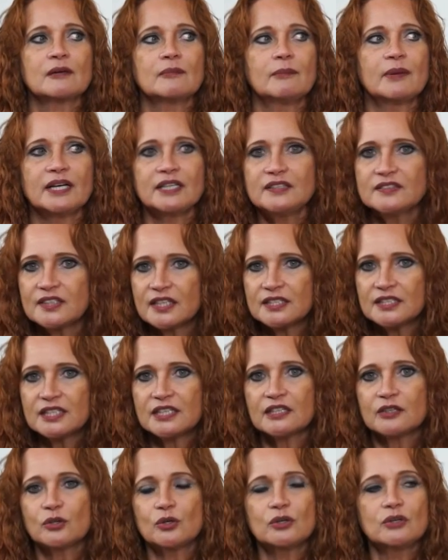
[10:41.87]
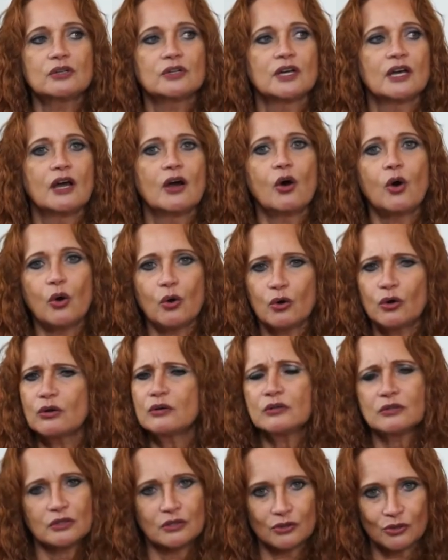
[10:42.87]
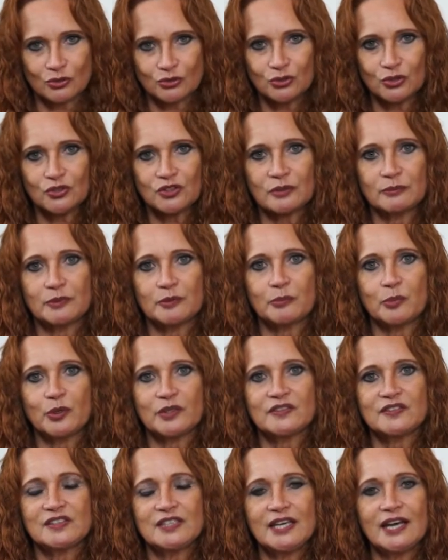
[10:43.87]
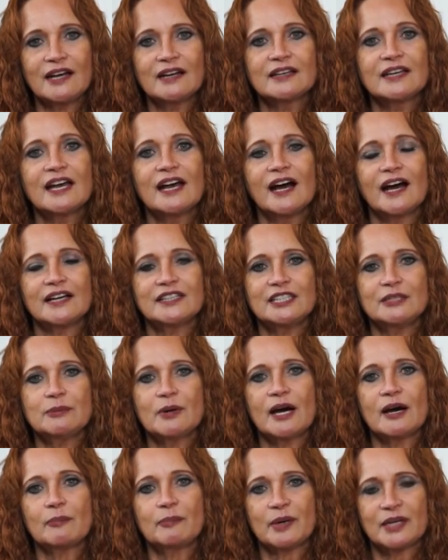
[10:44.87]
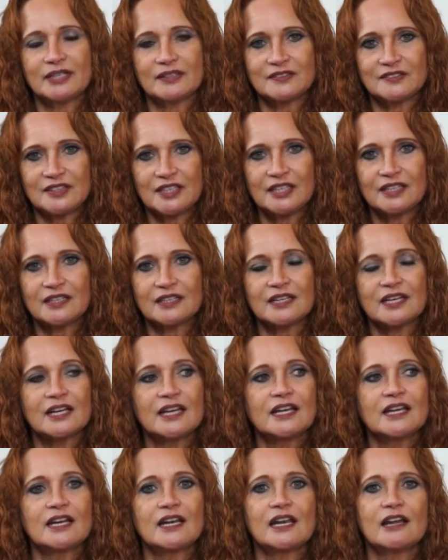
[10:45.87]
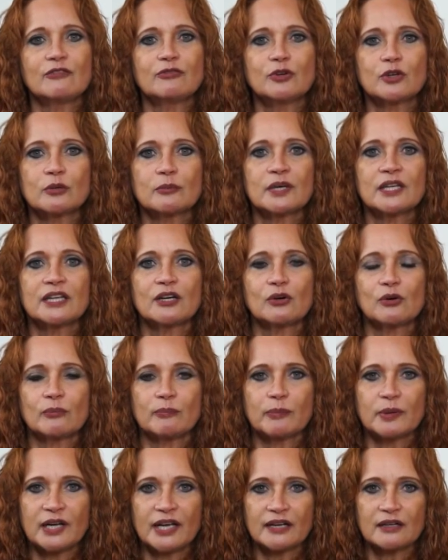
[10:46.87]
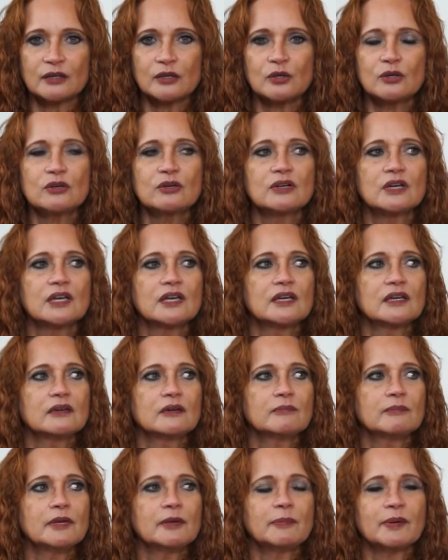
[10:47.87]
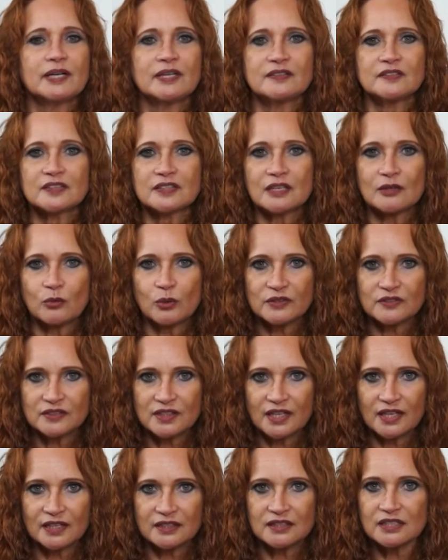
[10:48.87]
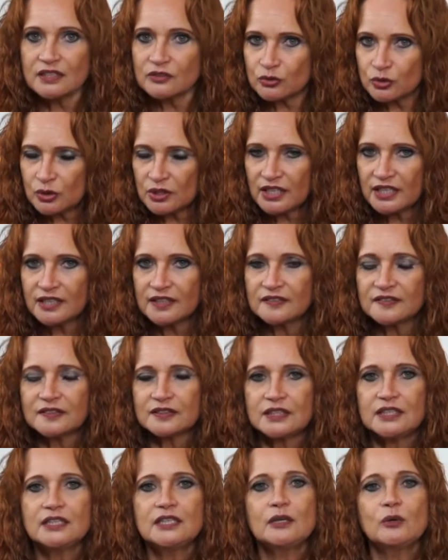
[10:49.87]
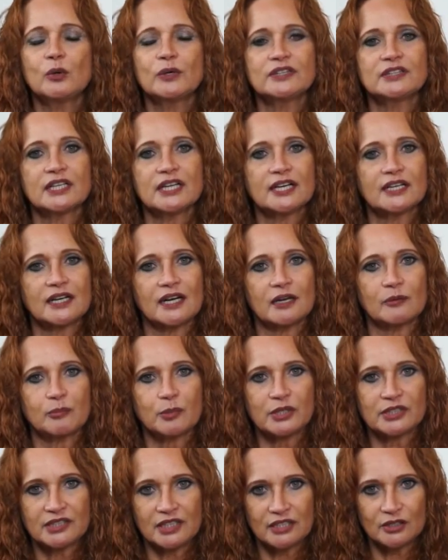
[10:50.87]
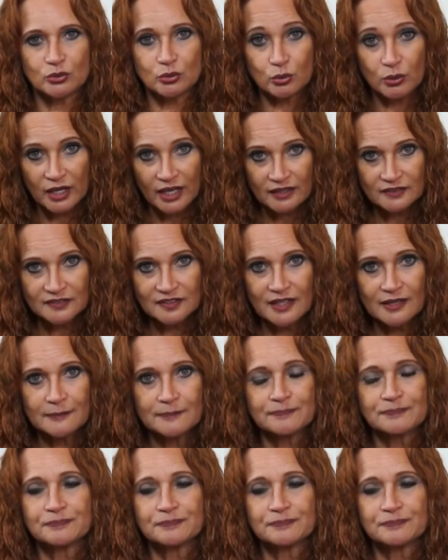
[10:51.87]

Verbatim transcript: Marisa Yergo o Rostros de mi poesía. Allí va a aparecer la forma de comprarlo. Me parece que cuesta 10 dólares y lo entregan a la puerta de tu casa.